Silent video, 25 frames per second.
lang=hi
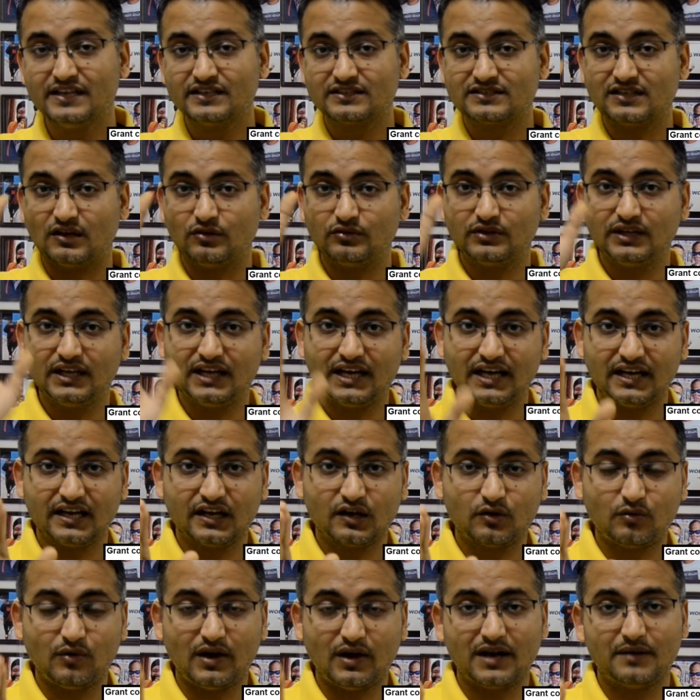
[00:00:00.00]
सऊदी का
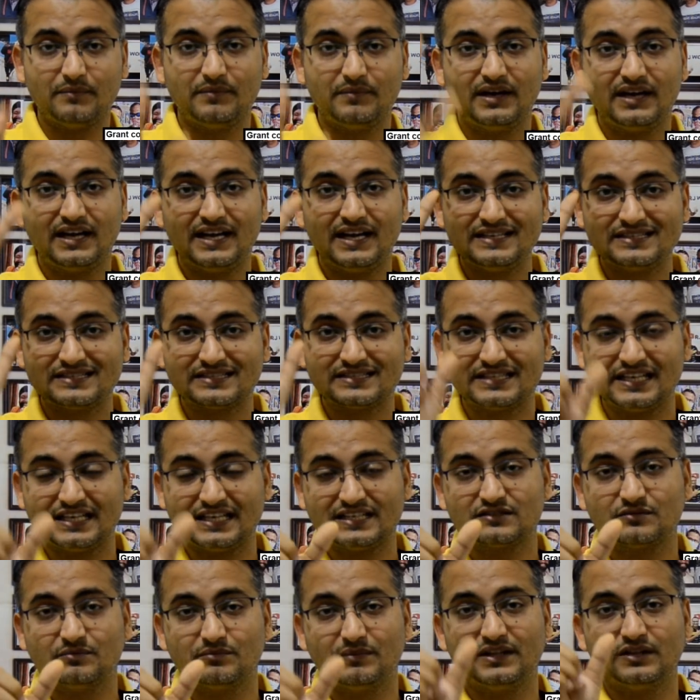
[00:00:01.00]
रिक्वायरमेंट है
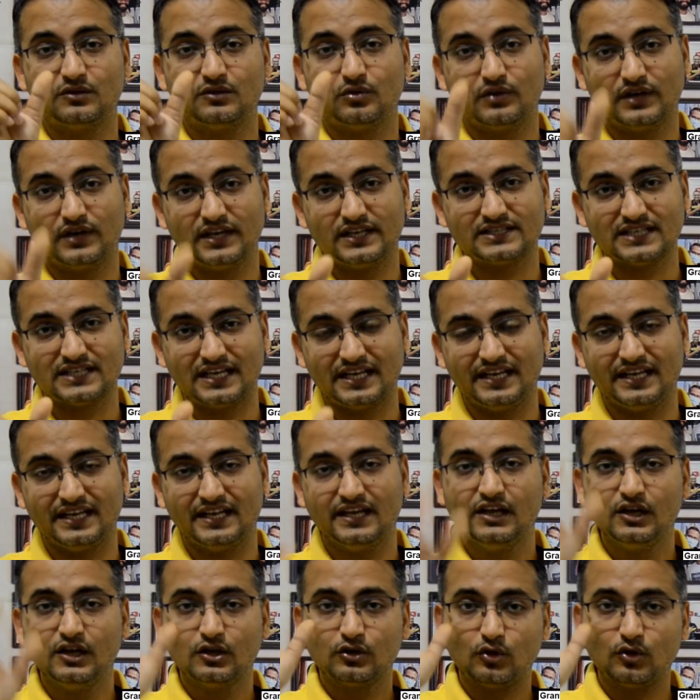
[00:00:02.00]
सिक्स मंथ होने चाहिए
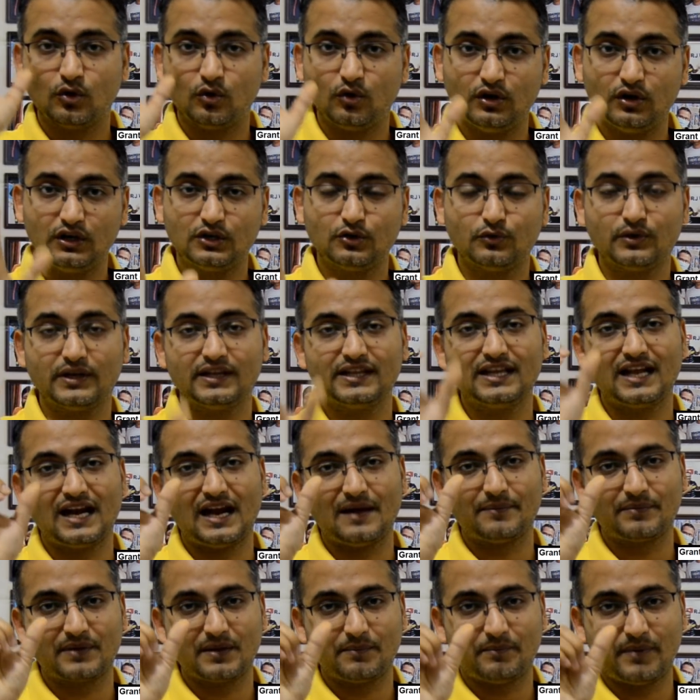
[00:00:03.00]
तो ऑल टुगेदर
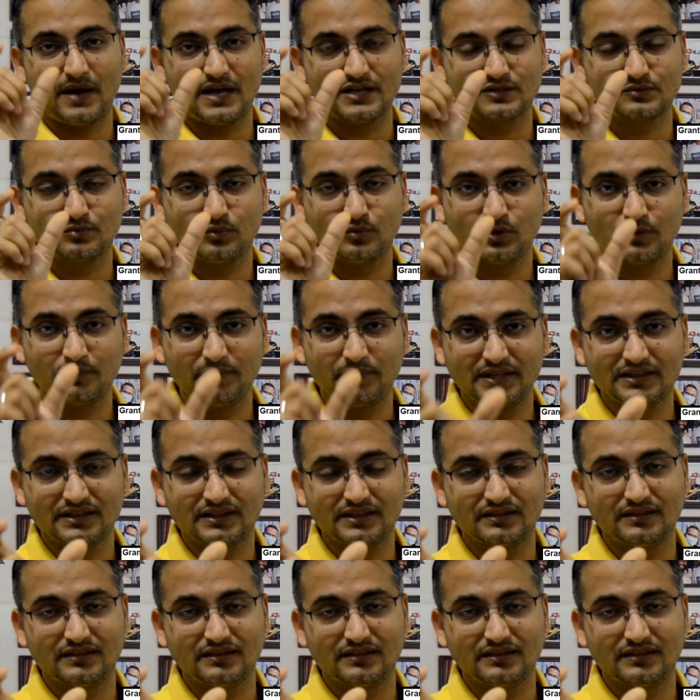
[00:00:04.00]
आपके पासपोर्ट में